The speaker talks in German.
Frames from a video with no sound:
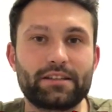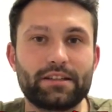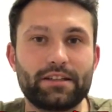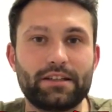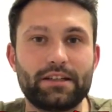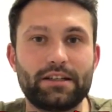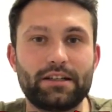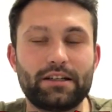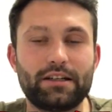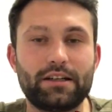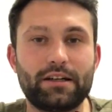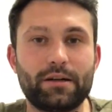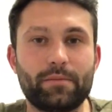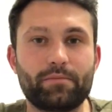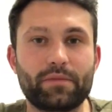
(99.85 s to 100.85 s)

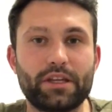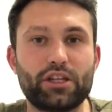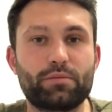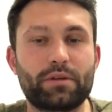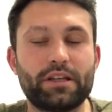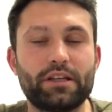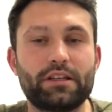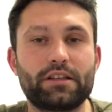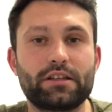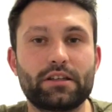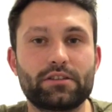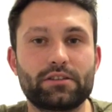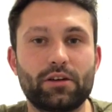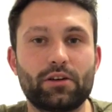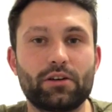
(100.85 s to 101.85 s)
Ähm, ich sprich
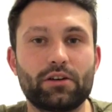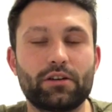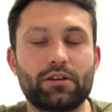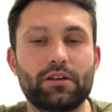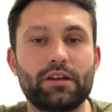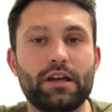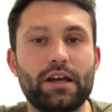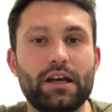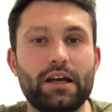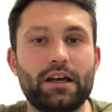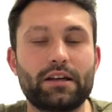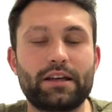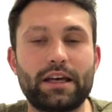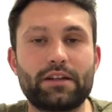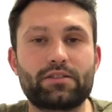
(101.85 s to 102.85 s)
Sachen
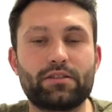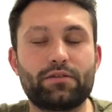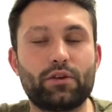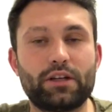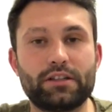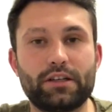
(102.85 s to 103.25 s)
gern sofort